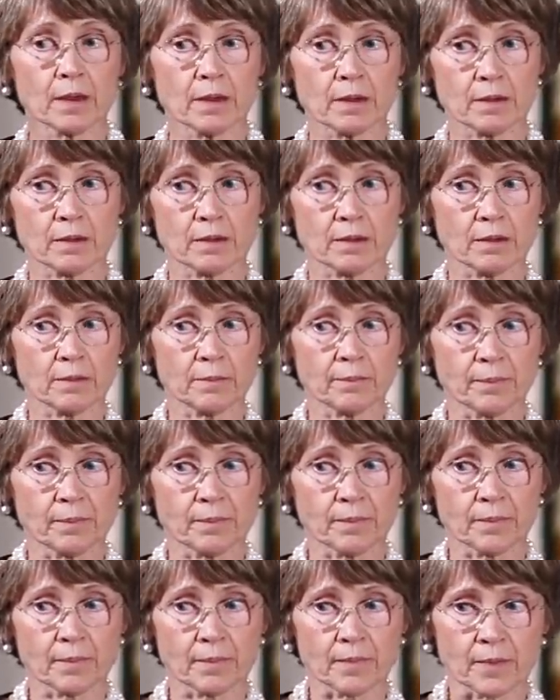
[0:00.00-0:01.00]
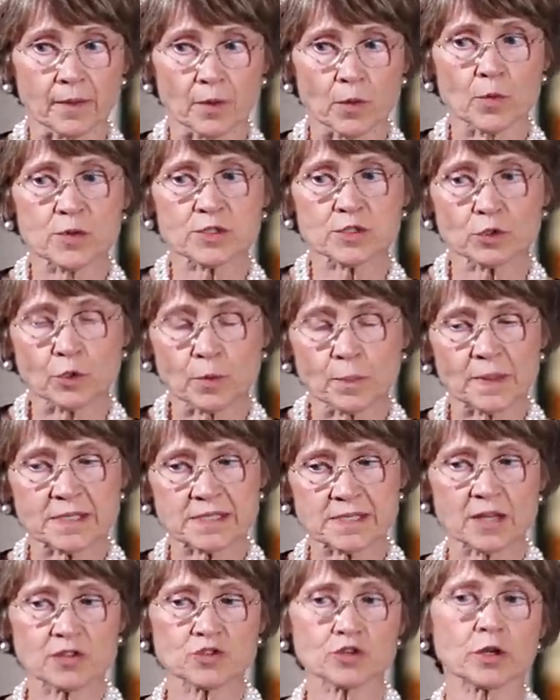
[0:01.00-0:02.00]
Ehm, questo
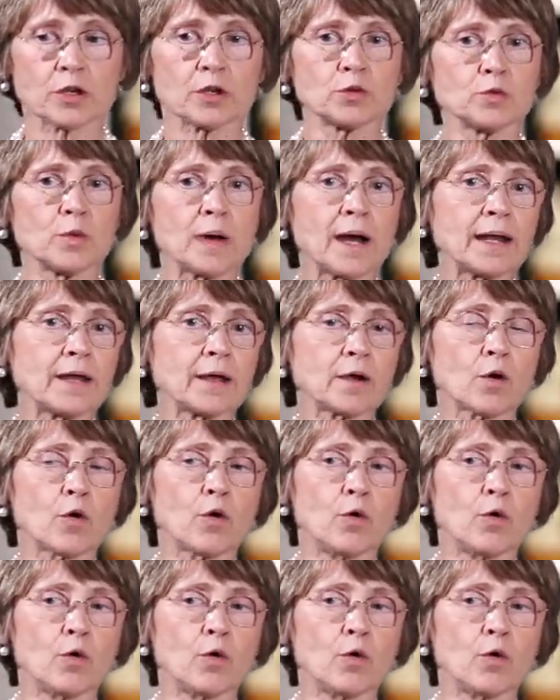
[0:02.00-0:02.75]
passaggio graduale